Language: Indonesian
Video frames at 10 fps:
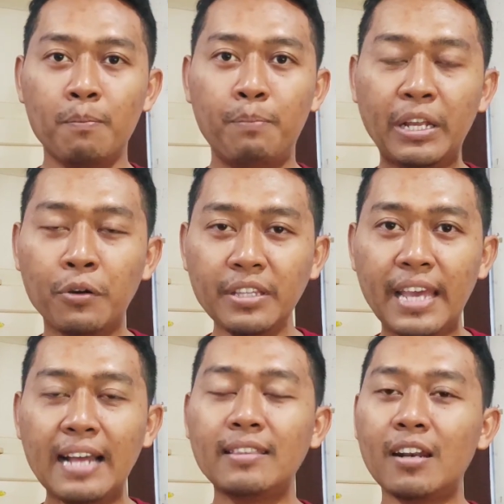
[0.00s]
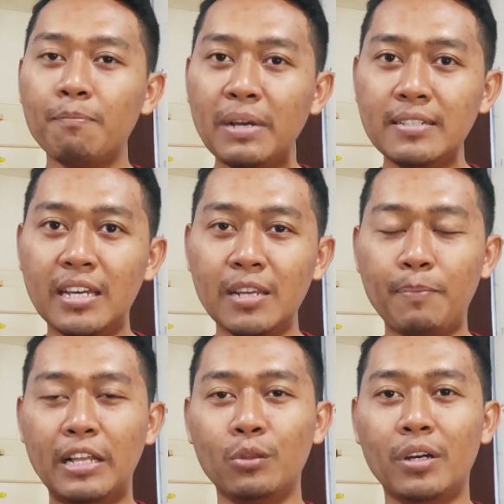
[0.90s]
Berikutnya terlepas dari
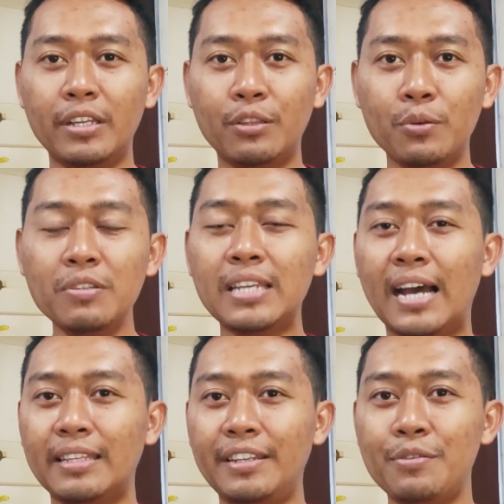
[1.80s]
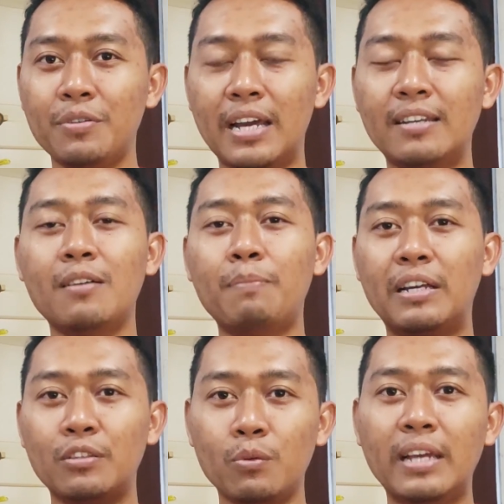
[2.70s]
bantuan itu saat ini sudah ada
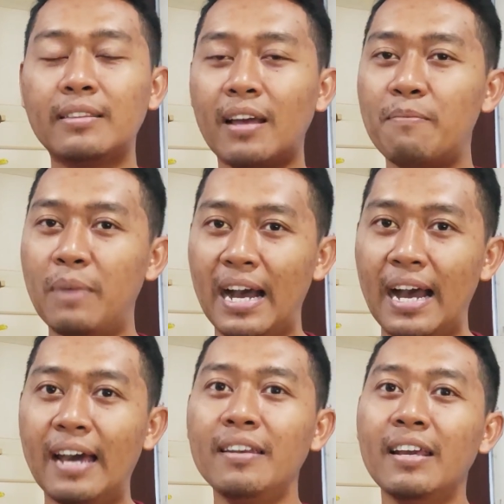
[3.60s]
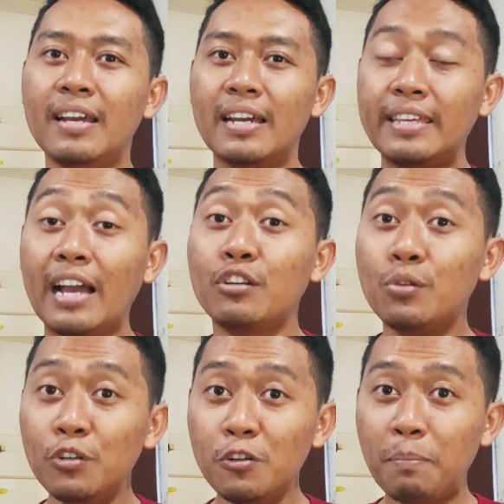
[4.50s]
bantuan tambahan yang
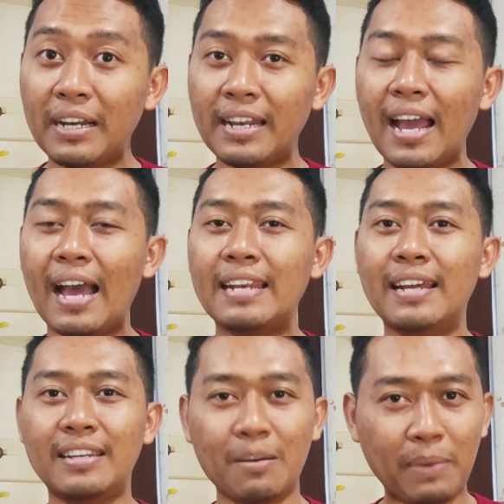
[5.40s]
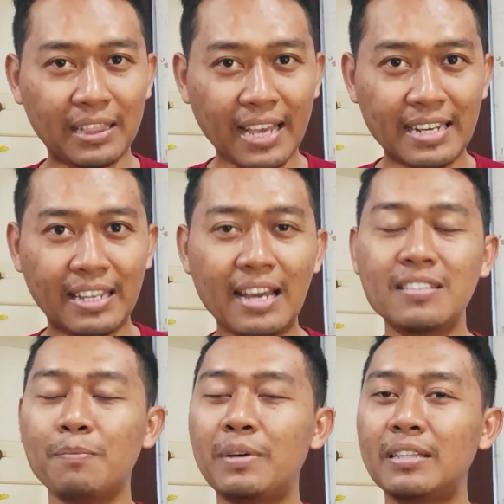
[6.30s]
dulu pernah Anda dapatkan ya
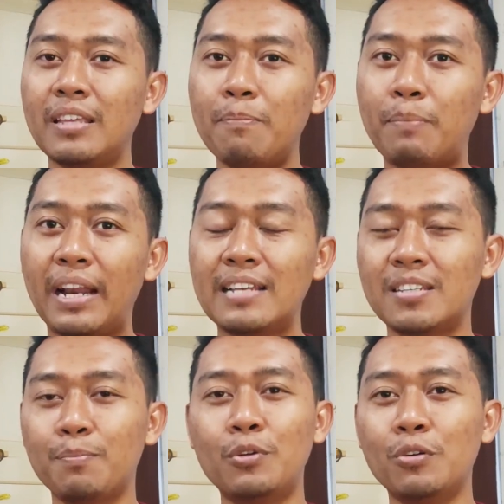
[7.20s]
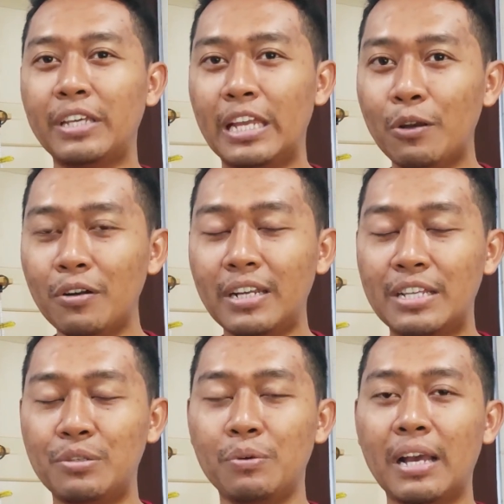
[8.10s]
seperti beras 10 kilo
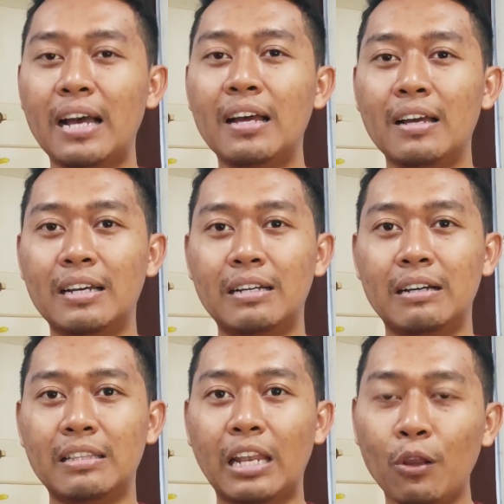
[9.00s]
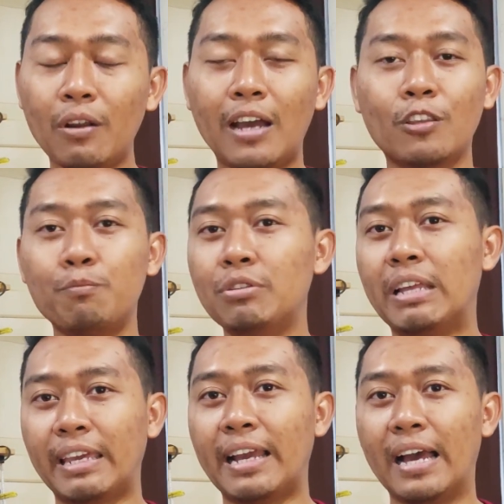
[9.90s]
dan juga e, telur ataupun
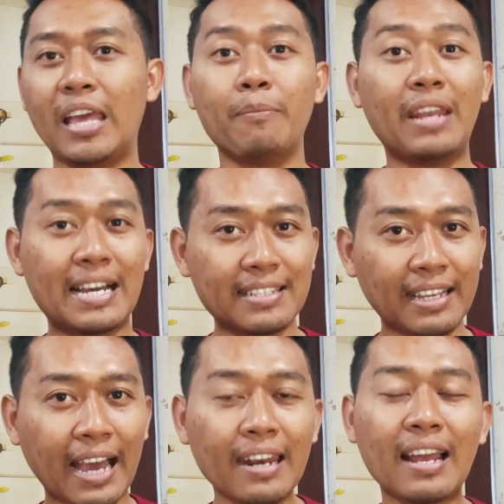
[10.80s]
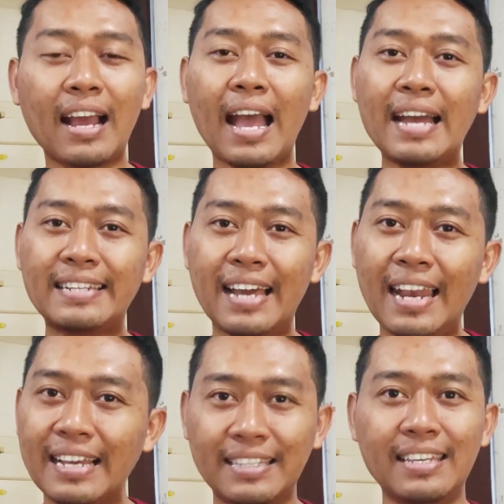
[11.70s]
daging ayam. Nah, sekarang ada
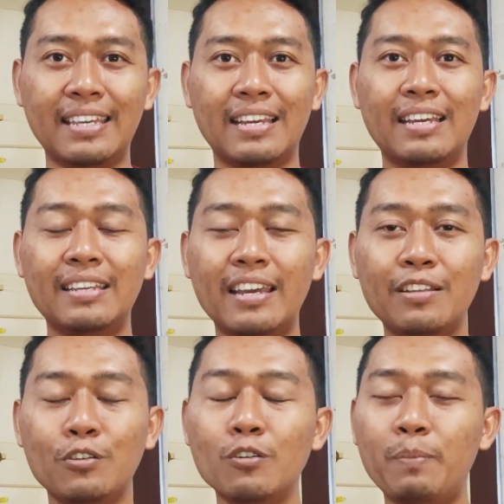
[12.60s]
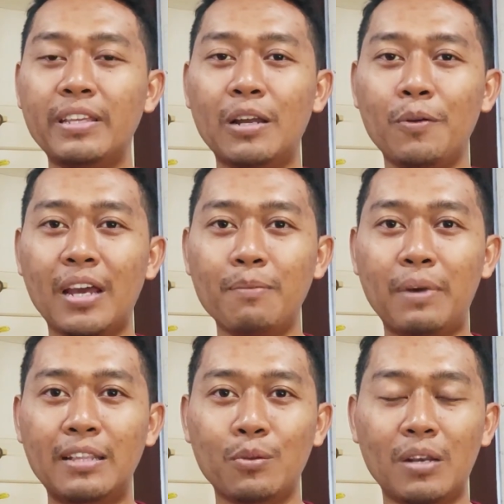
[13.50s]
lagi yaitu penyaluran
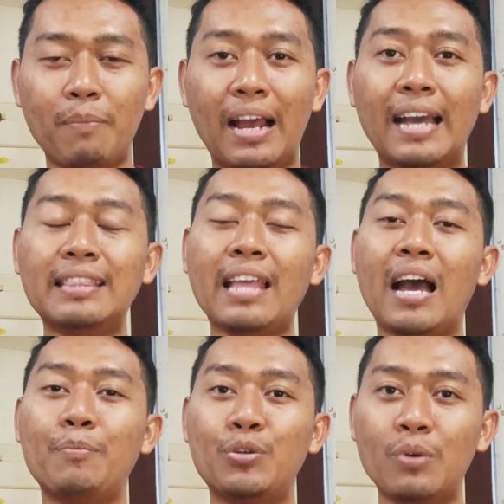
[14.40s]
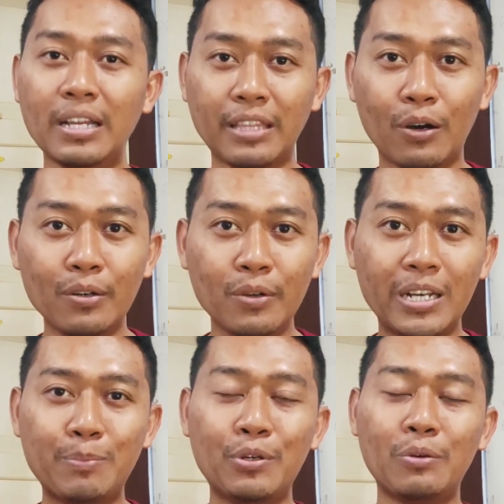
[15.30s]
bantuan pangan tahap 2 tahun
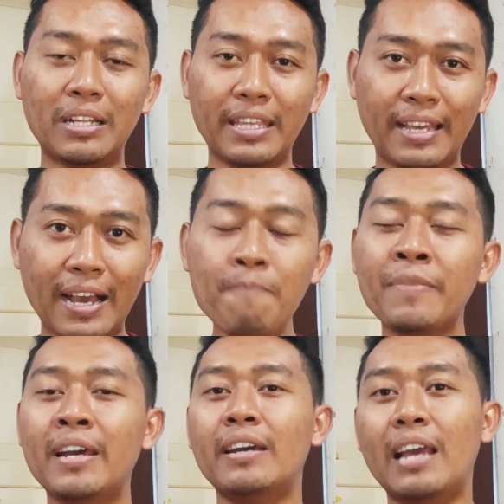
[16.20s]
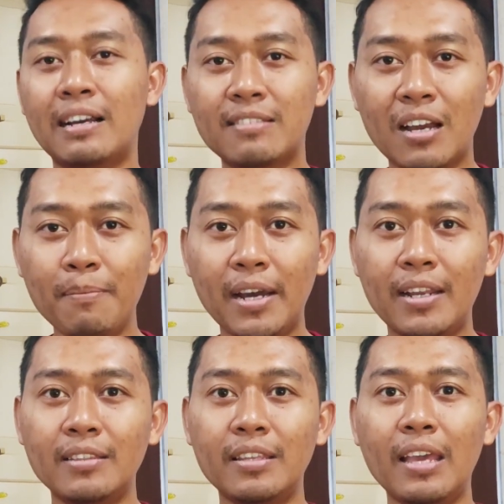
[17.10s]
2023 yang sama
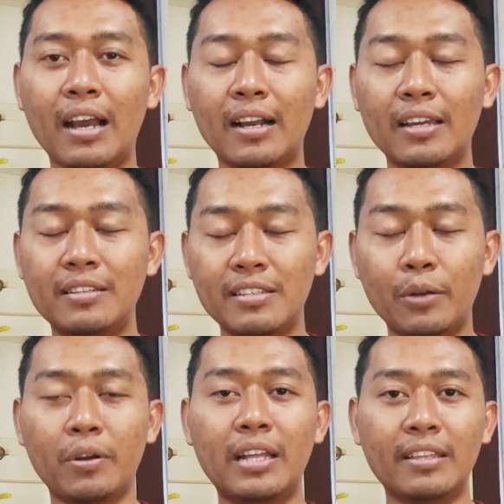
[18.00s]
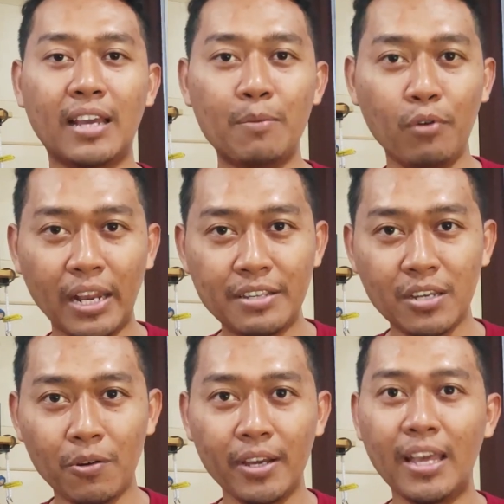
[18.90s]
nanti akan disalurkan 3 bulan
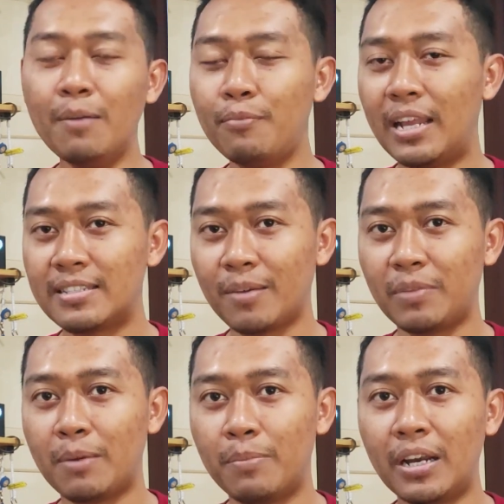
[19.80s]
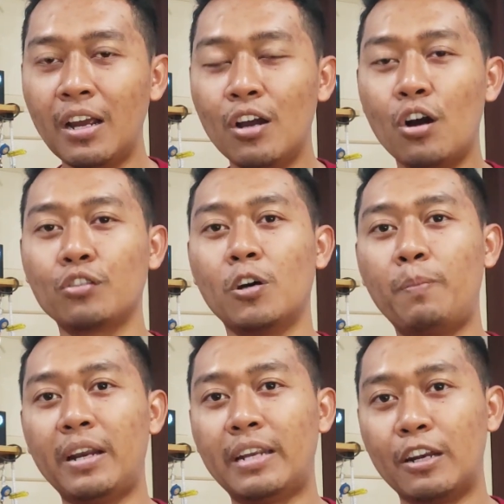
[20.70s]
insya Allah ya bulan September,
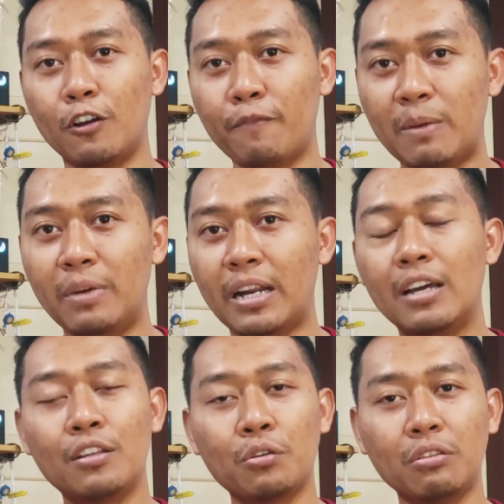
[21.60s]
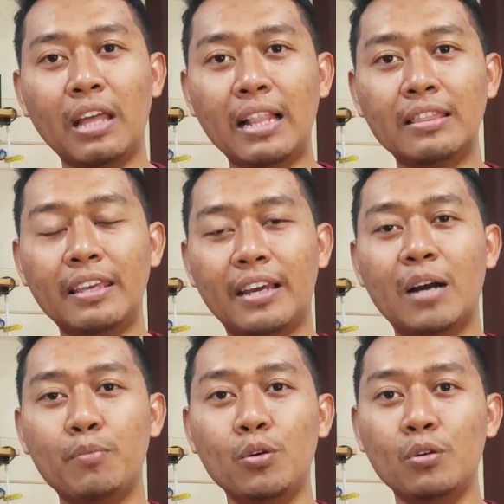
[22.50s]
Oktober, dan November total
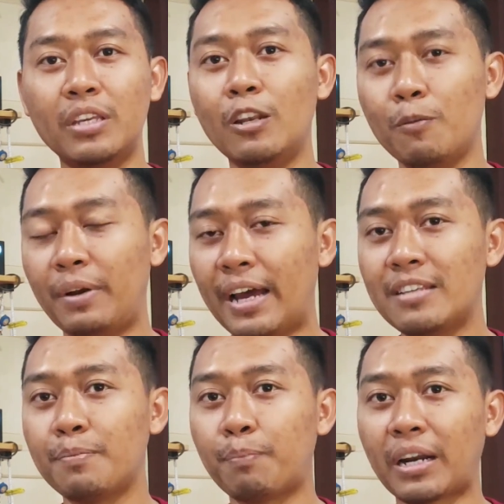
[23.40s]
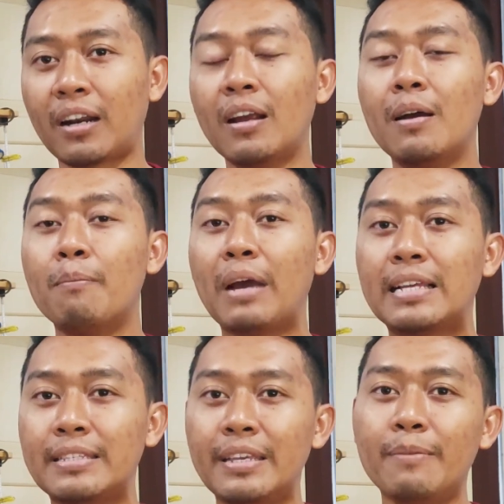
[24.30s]
30 kilo beras per
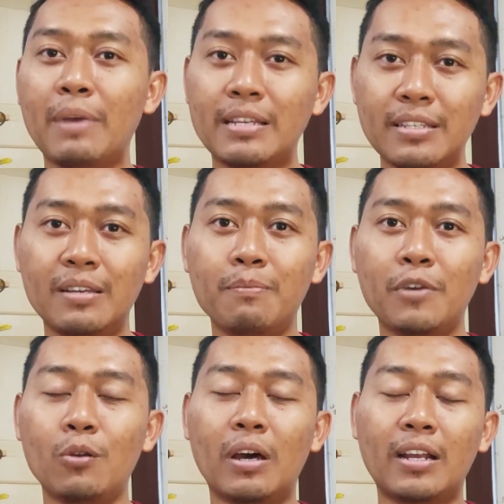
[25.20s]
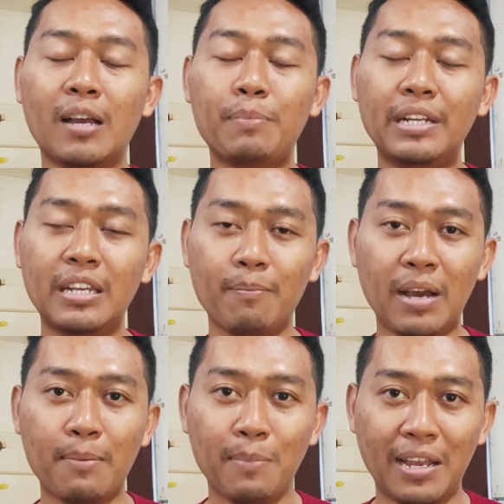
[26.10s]
masing-masing keluarga
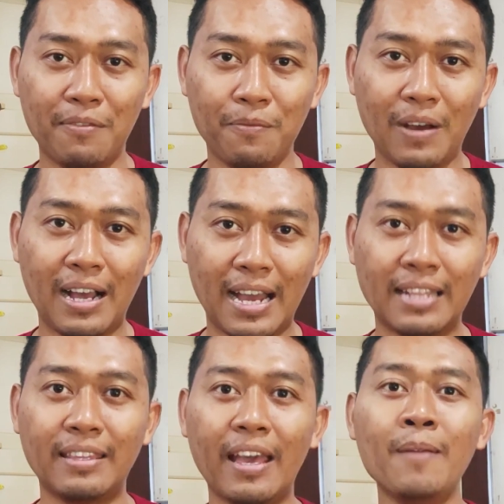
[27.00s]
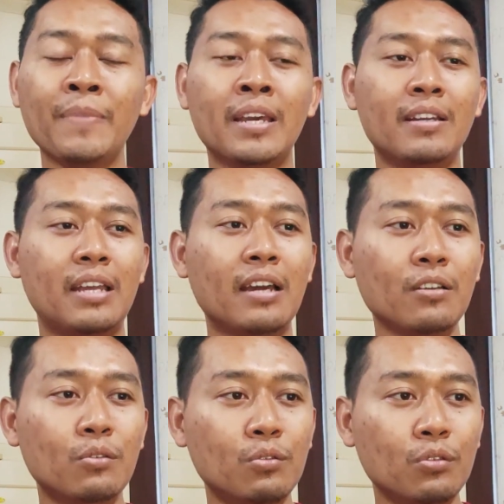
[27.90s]
penerima manfaat ya
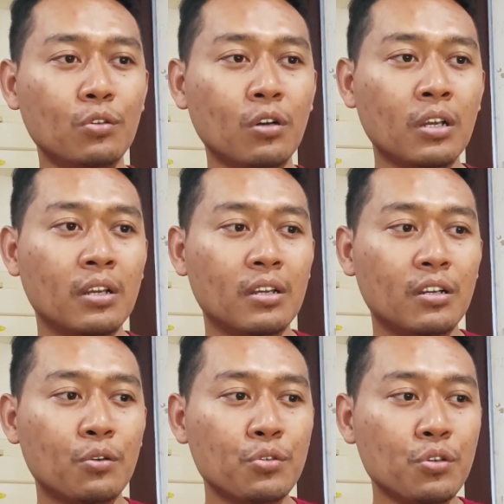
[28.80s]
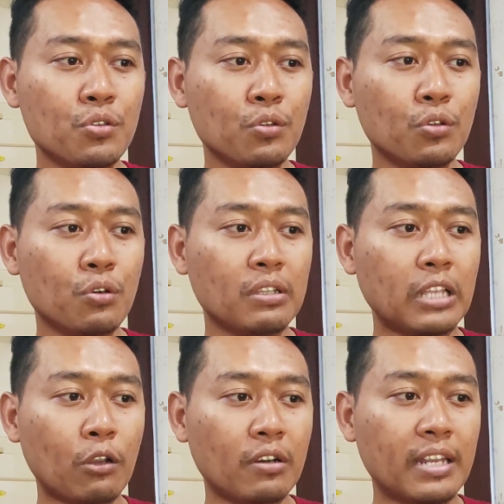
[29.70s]
dan untuk khusus untuk
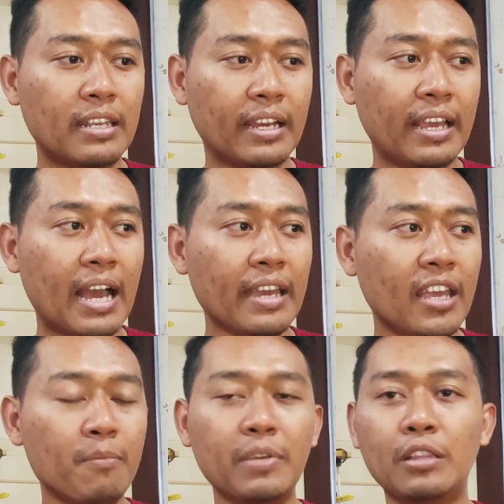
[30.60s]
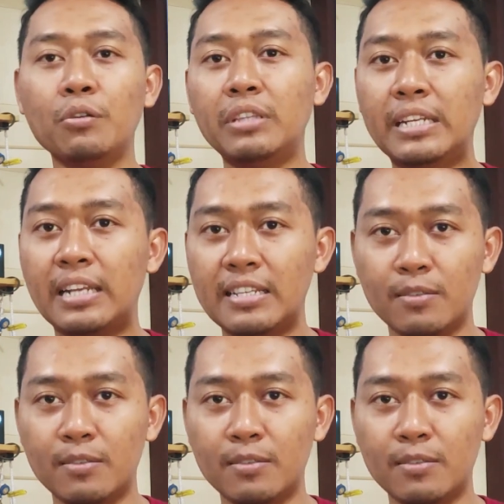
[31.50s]
telur dan daging ayam itu tidak